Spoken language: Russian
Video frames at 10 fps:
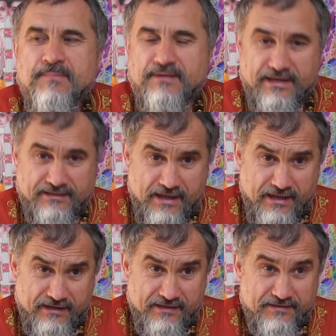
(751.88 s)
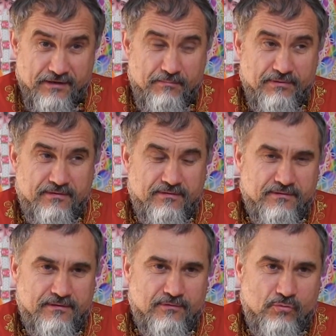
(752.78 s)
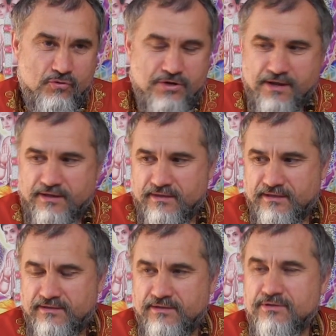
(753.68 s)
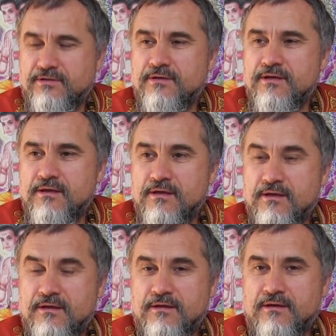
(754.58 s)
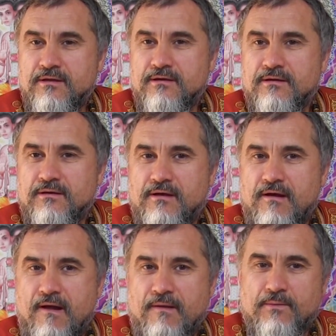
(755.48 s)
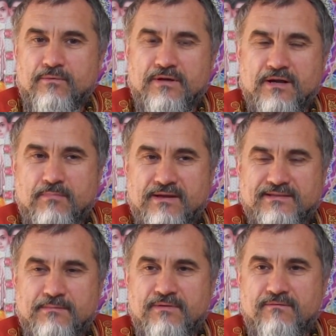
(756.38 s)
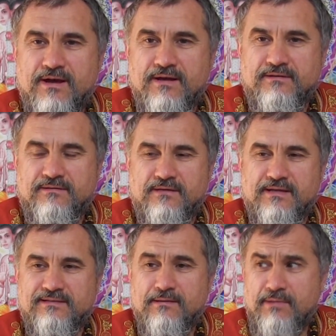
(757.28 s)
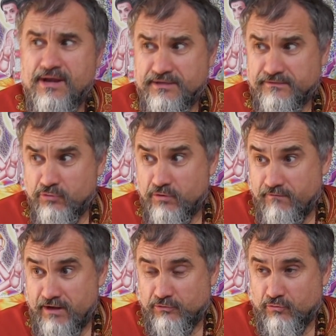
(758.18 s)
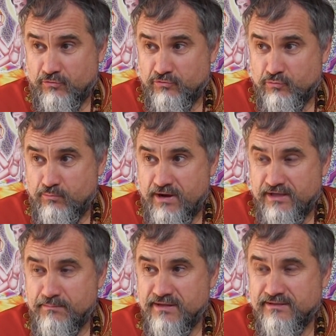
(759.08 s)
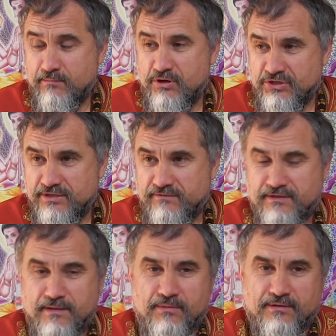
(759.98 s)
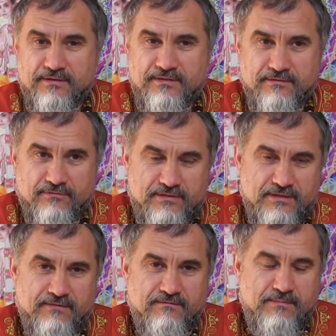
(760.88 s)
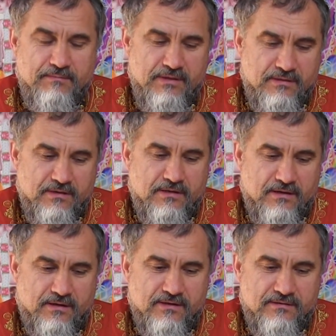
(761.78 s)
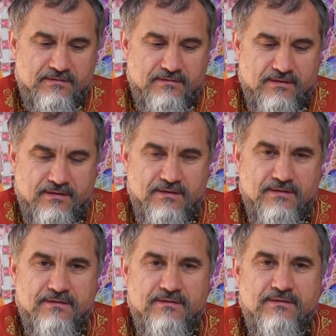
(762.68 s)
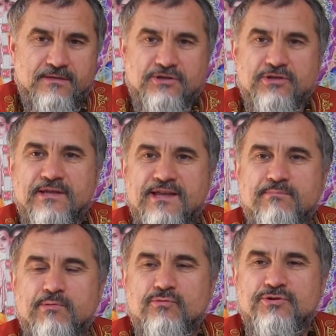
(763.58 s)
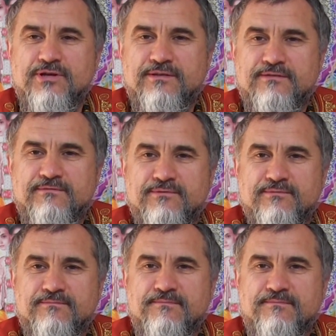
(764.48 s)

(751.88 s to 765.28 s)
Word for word: Когда эго терпит э, крушение надежд, оно как бы ослабевает, ослабляет свою хватку и уступает место божественной милости. Вот с этого момента как раз и начинает получаться все.